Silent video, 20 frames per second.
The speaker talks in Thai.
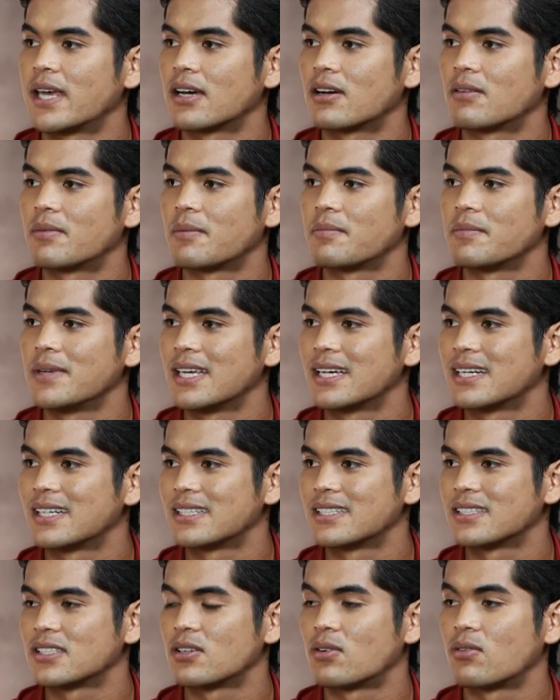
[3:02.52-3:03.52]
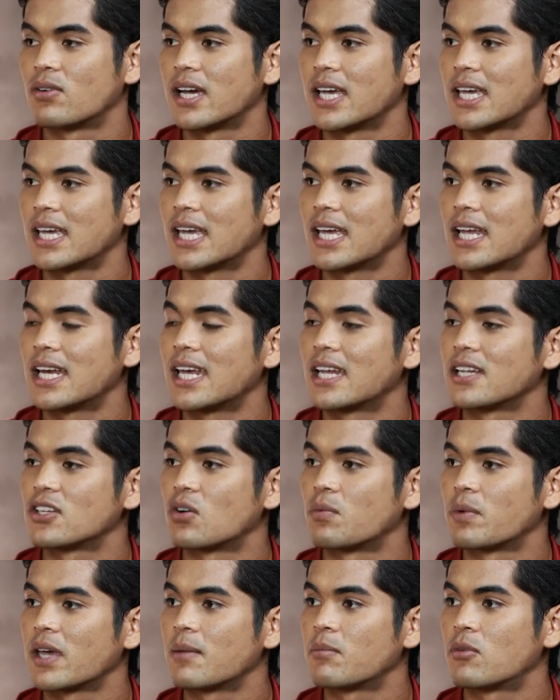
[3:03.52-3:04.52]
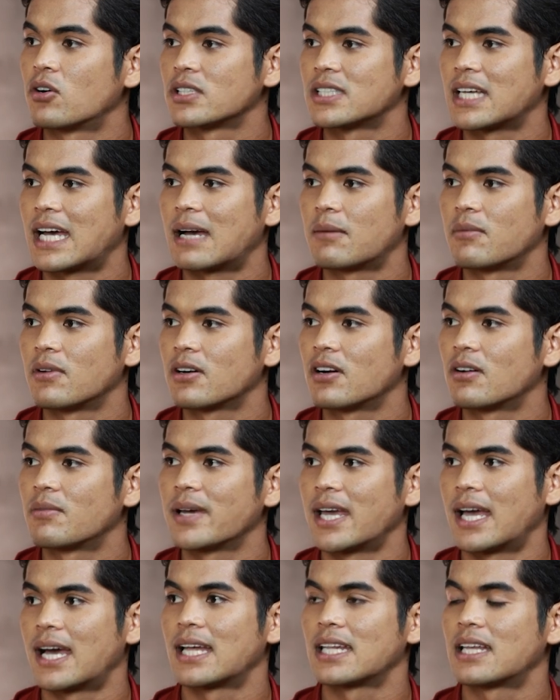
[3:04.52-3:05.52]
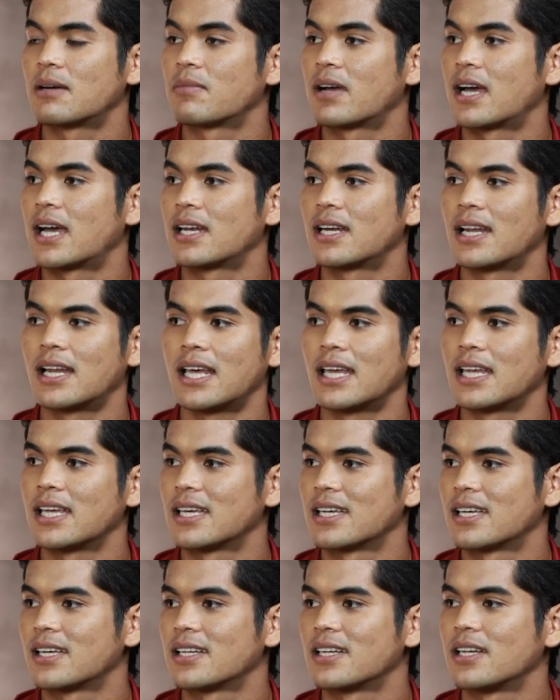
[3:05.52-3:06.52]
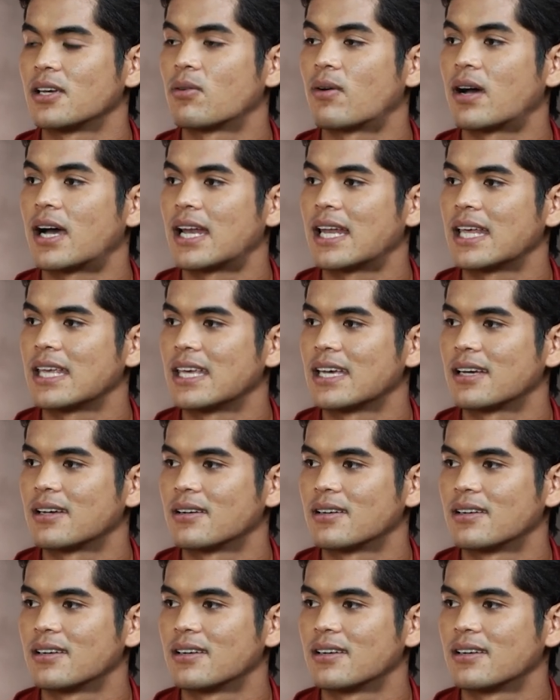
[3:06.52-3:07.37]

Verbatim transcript: แม่ก็แบบมีเงินส่งให้แค่เรียนจบแค่มสามแล้วก็ไปหาทำงานอะไรดีกว่าอะไรเงี้ย